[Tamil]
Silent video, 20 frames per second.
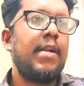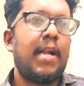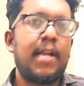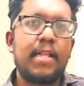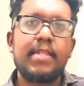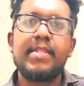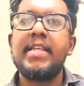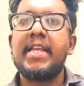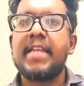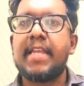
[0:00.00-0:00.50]

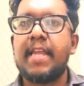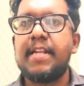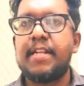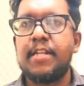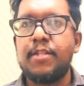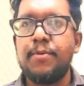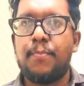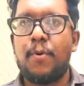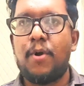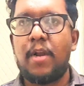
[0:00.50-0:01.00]
நடத்தை
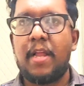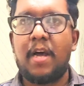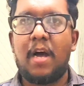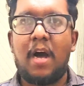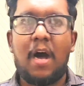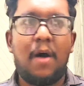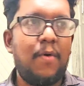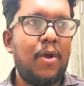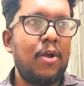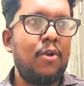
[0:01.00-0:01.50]
கேட்டது போல
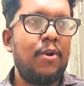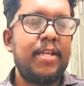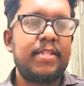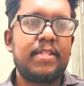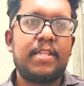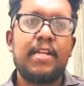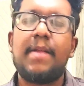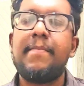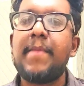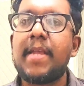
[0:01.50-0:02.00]
அவங்களுடைய
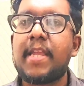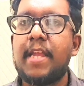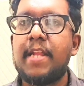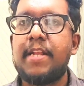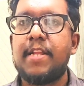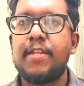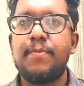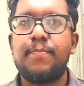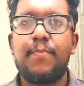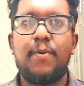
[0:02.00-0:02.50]
திறமை
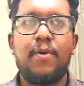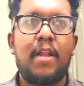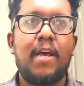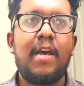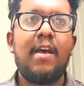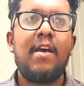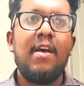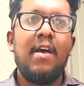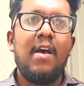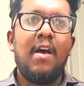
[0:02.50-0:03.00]
கேட்டது போல
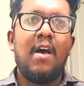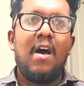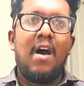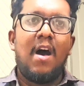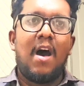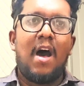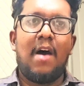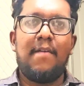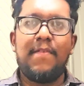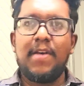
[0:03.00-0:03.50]

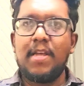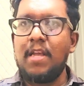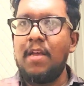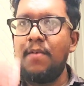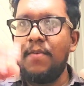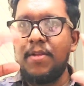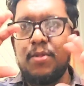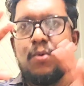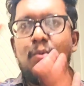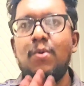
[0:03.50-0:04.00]
அவங்க
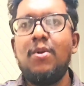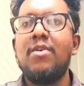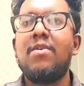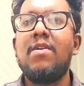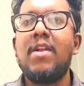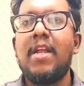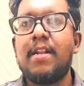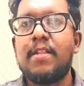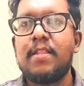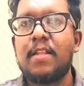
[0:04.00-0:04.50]
வந்து
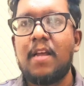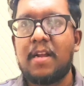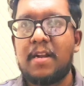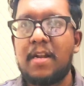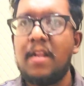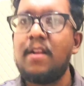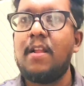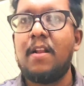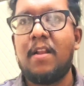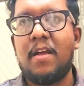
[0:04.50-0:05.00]
உள்ளுக்குள்ளே
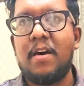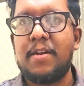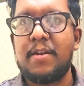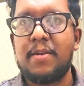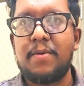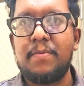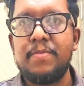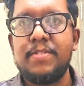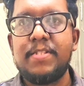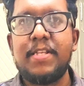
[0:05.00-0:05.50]
இருந்தாங்கன்னா நல்லா
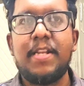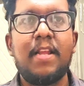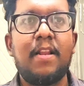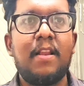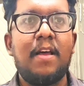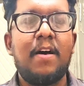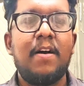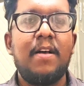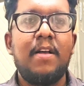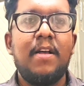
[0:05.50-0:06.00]
இருக்கும்
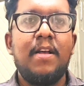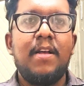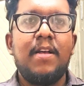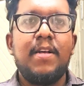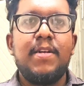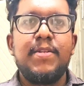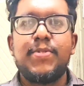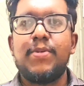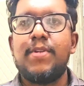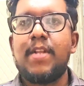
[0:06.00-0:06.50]
சரிங்களா
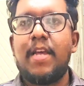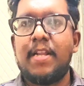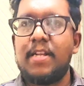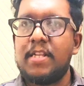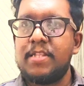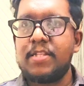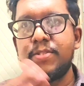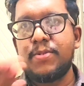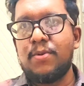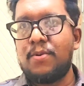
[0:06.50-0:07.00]
ஸோ நான்
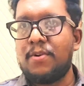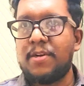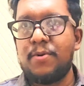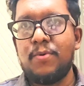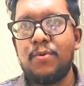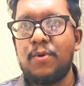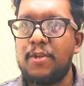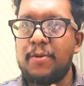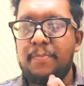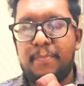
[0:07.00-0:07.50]
என்னத்த
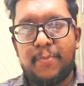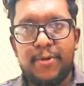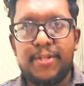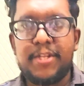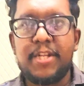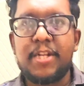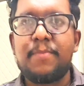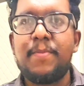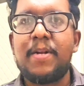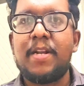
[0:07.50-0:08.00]
சொல்கிறேன்னு உங்களுக்கு
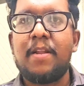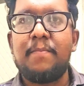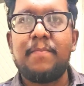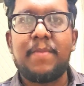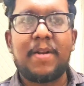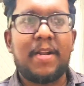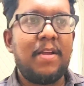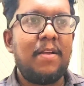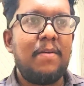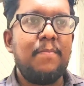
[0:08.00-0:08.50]
புரிஞ்சிருக்குமே
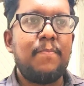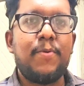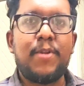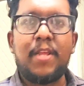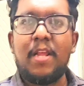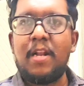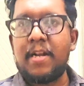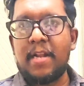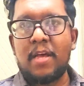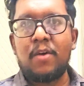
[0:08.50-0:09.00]
நம்புறேன்
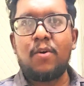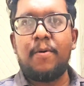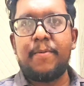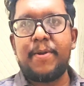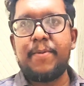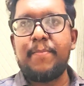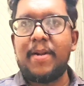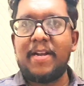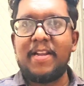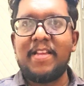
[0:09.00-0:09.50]
புரியலைன்னா
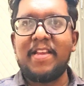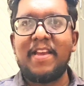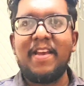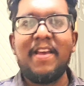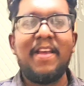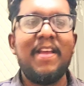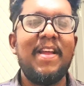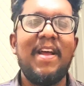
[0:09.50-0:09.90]
கமெண்ட் பண்ணுங்க